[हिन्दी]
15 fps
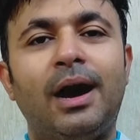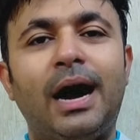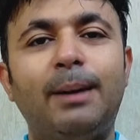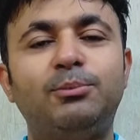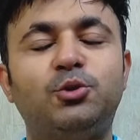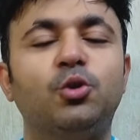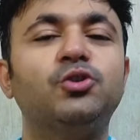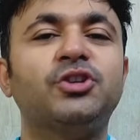
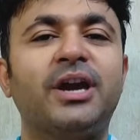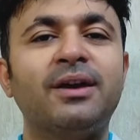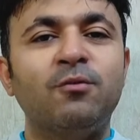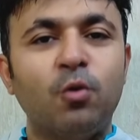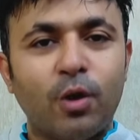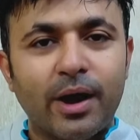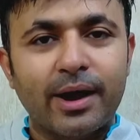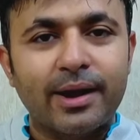आप जो चाहे
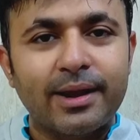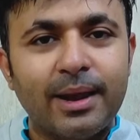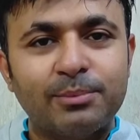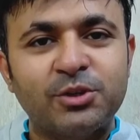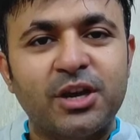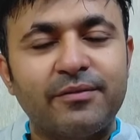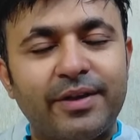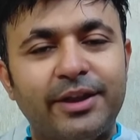वो कार लें आप
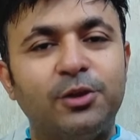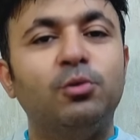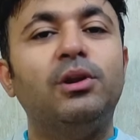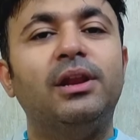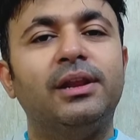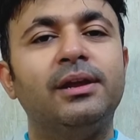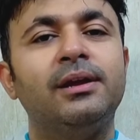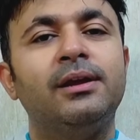चाहे वेन्यू
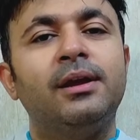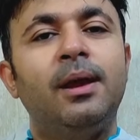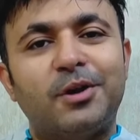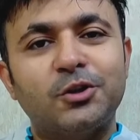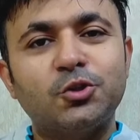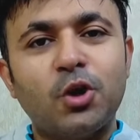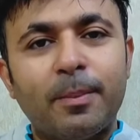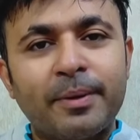ले लें
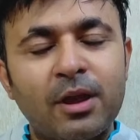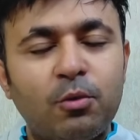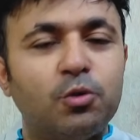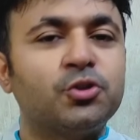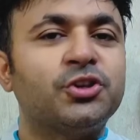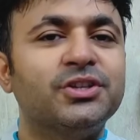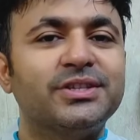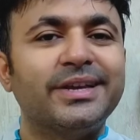पर जो आपके
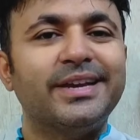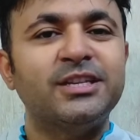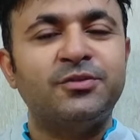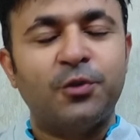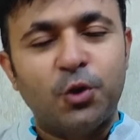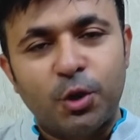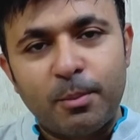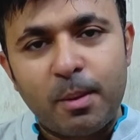क्वेश्चन है
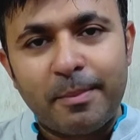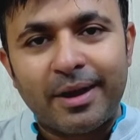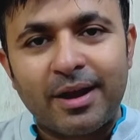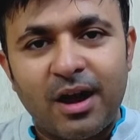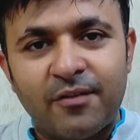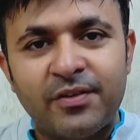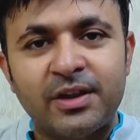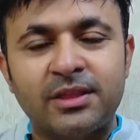इस वीडियो में मैं
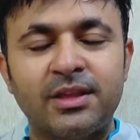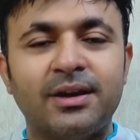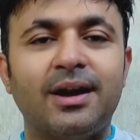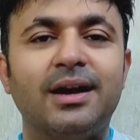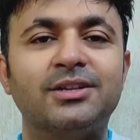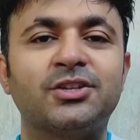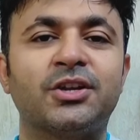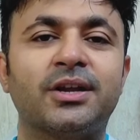काफ़ी हद तक
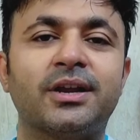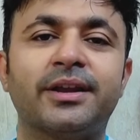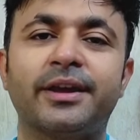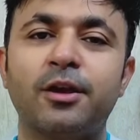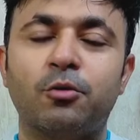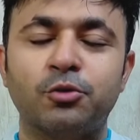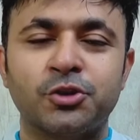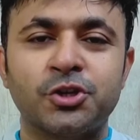आंसर करने
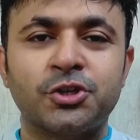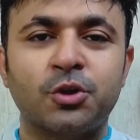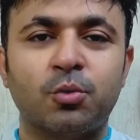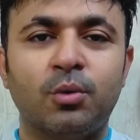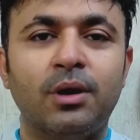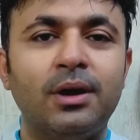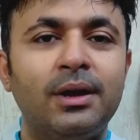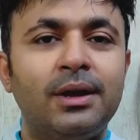की कोशिश
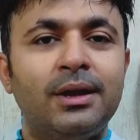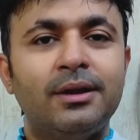करूंगा